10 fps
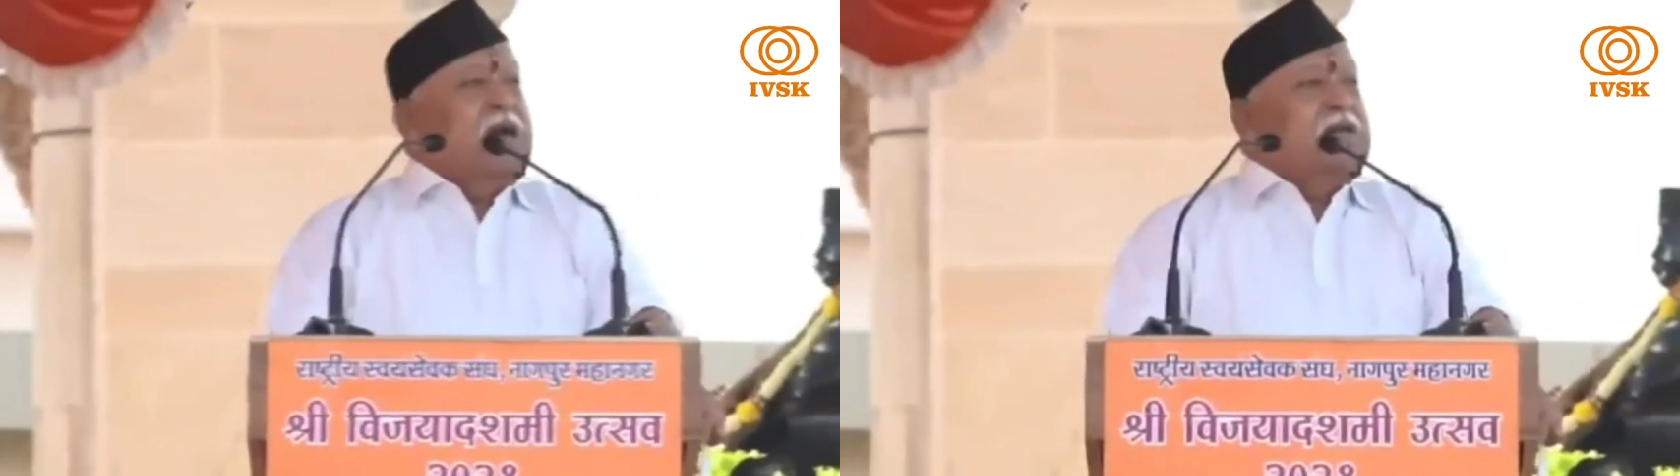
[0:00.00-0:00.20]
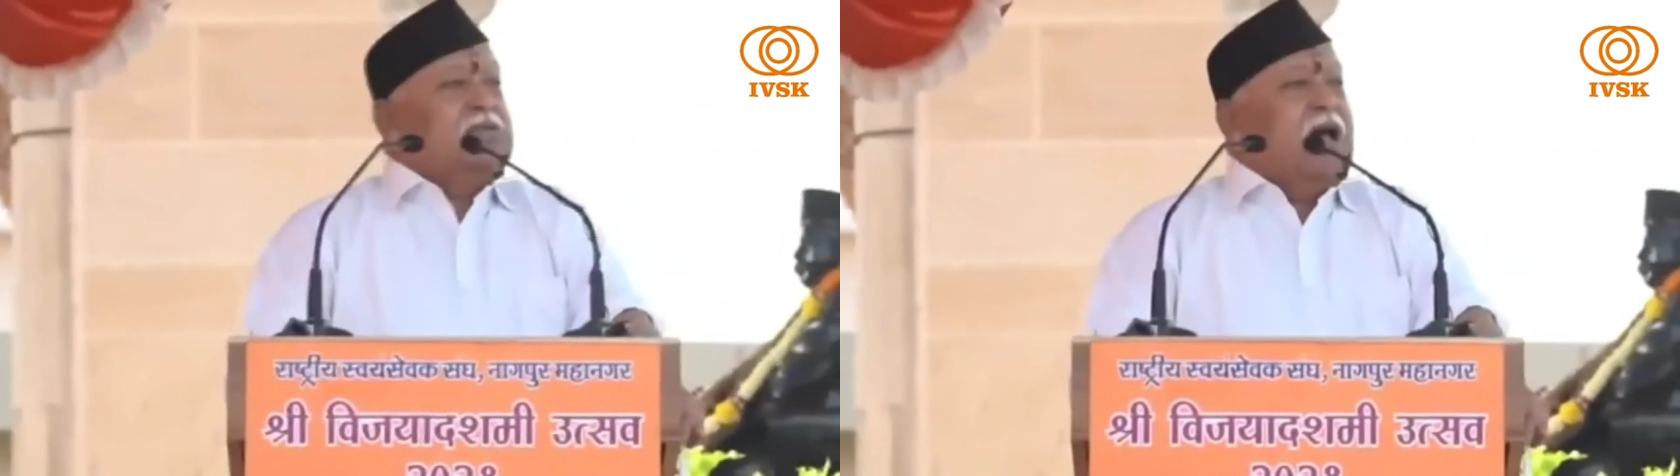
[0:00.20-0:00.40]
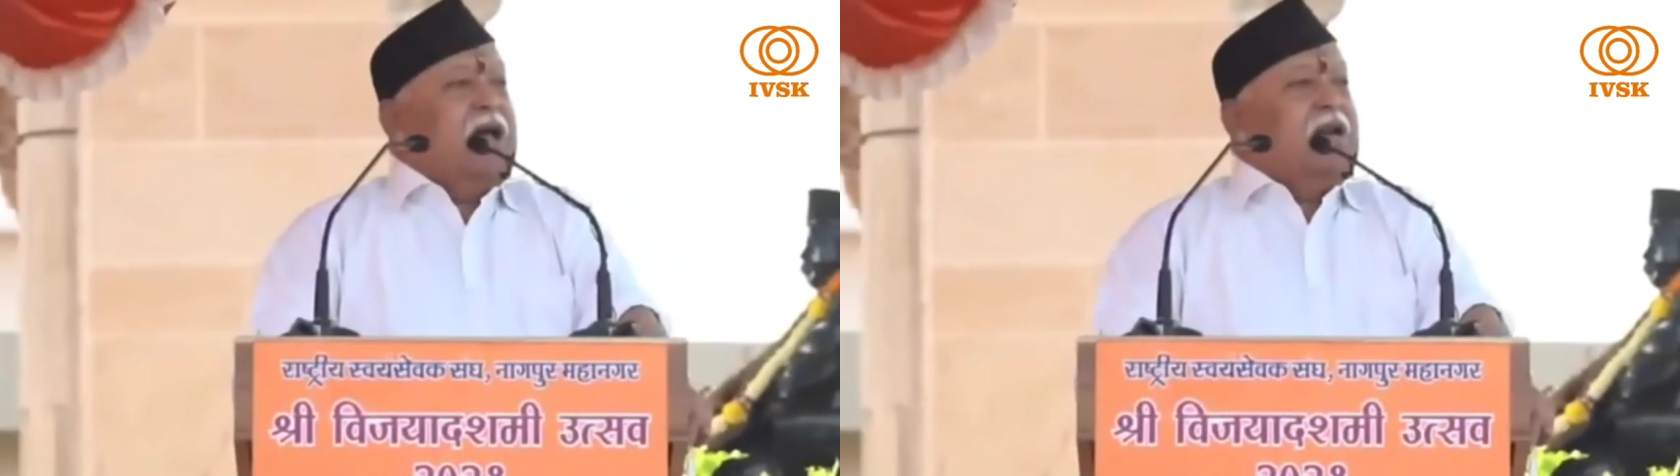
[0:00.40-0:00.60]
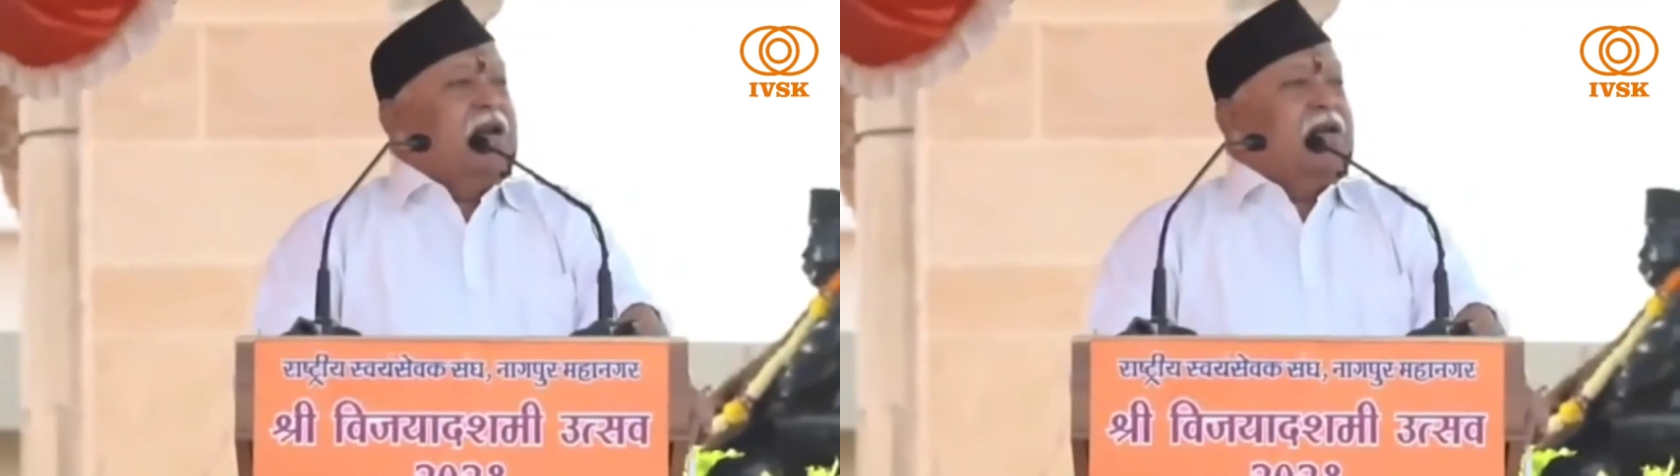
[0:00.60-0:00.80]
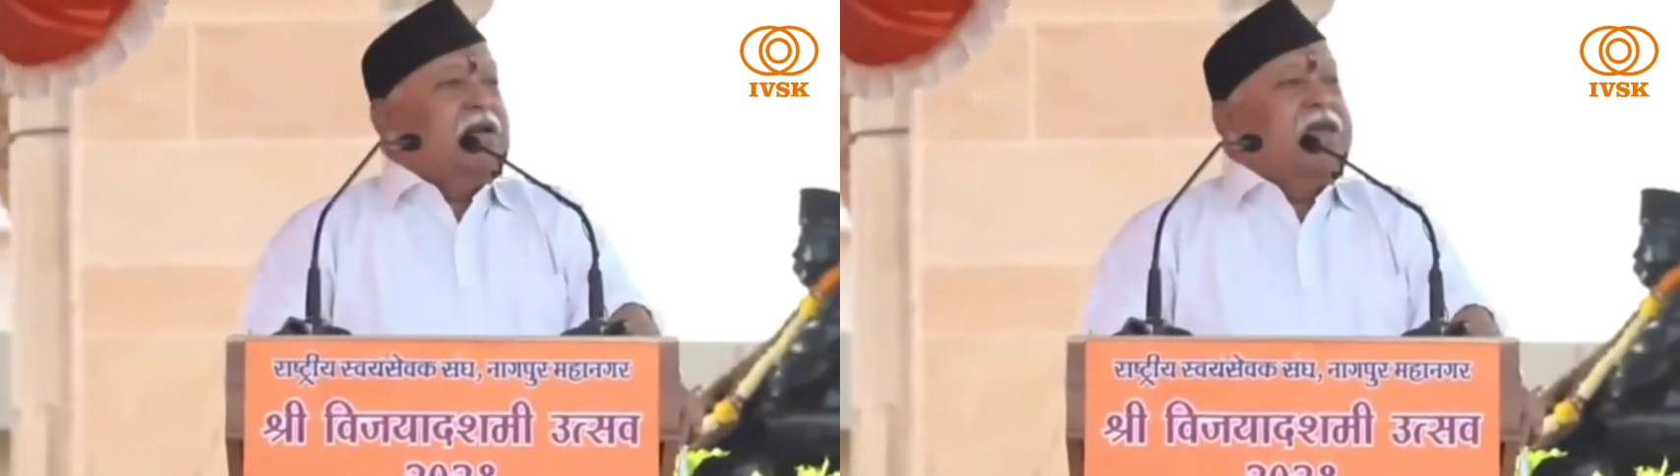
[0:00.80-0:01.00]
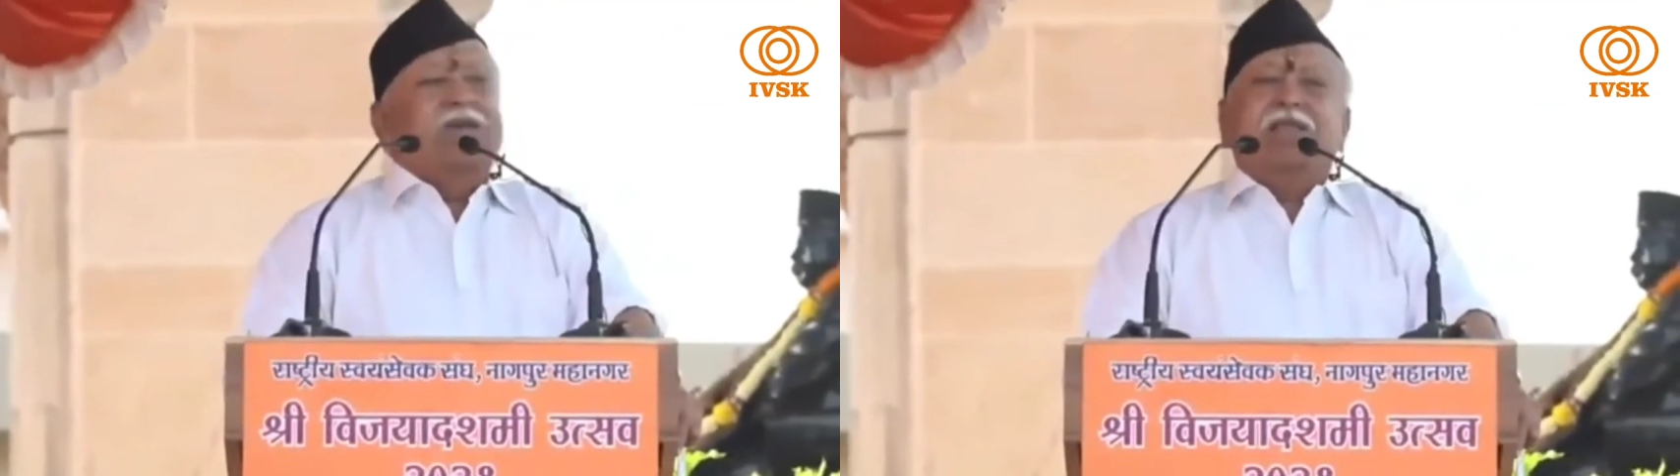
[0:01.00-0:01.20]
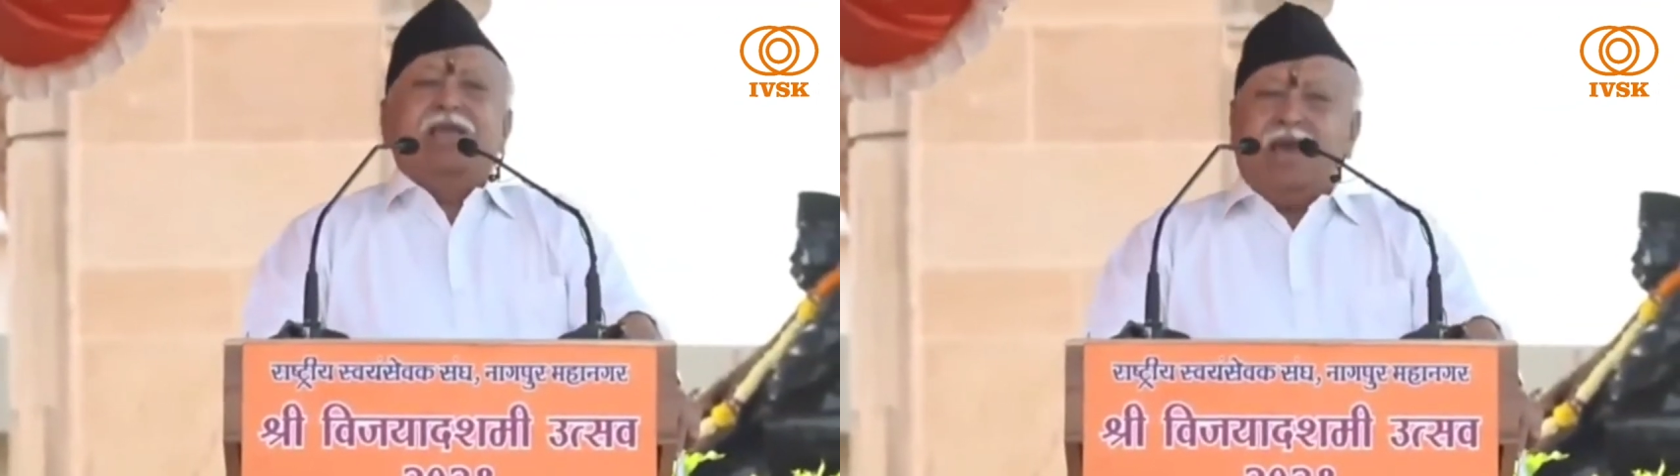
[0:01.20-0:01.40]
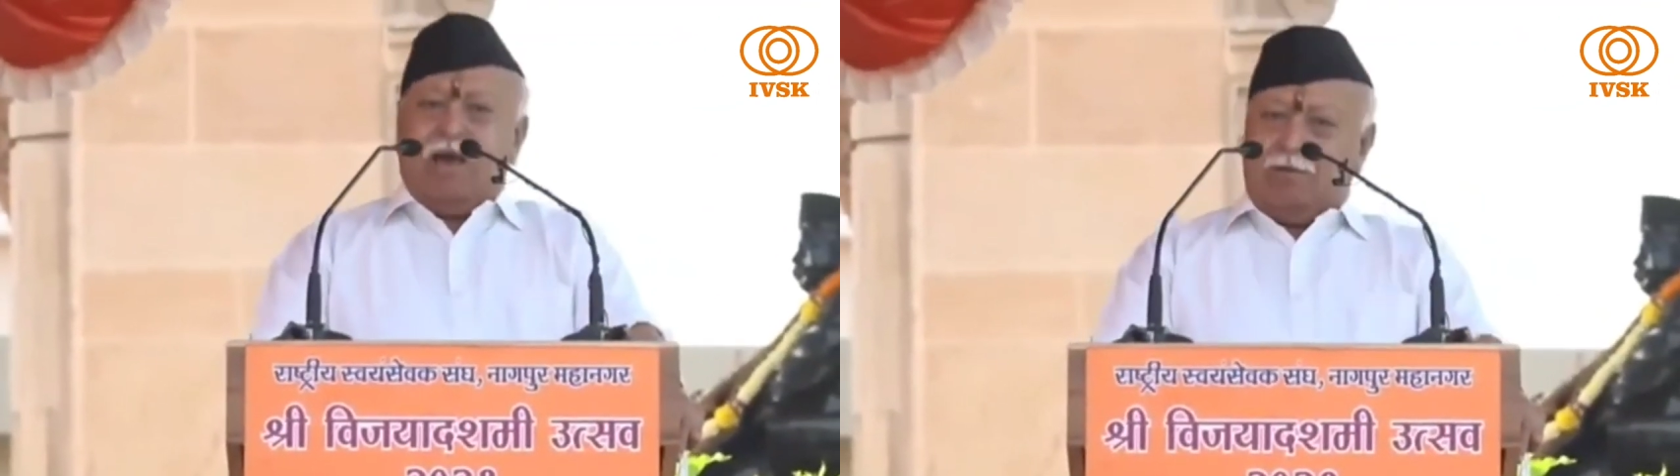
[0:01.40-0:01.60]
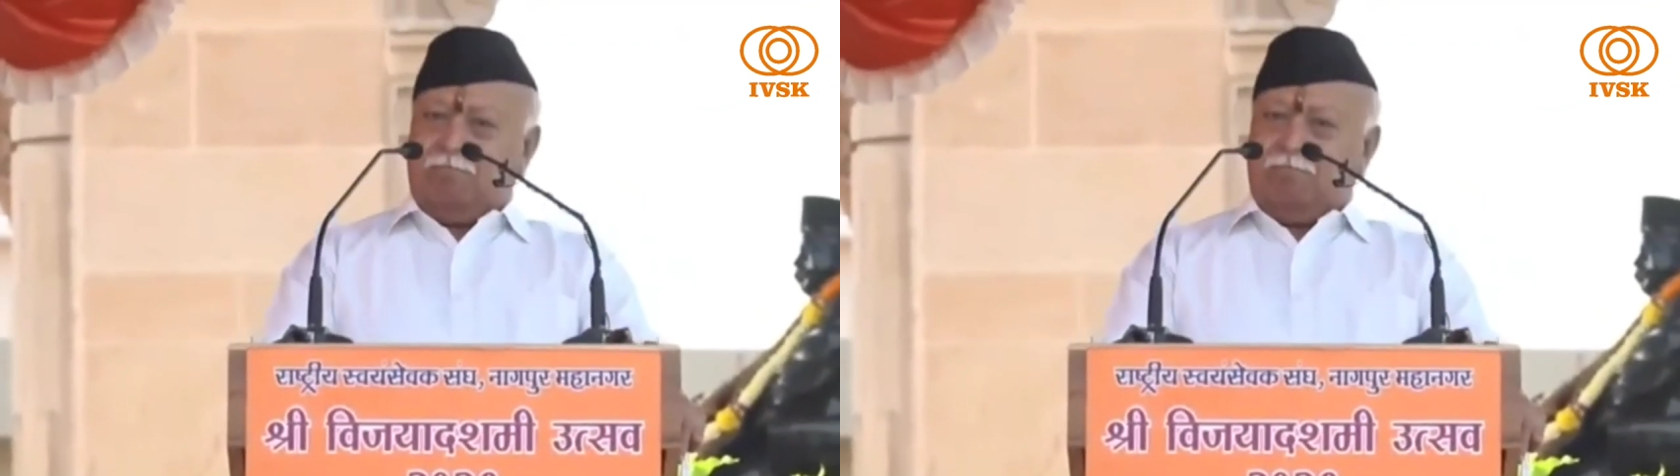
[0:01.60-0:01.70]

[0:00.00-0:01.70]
दिया सार नहीं दिया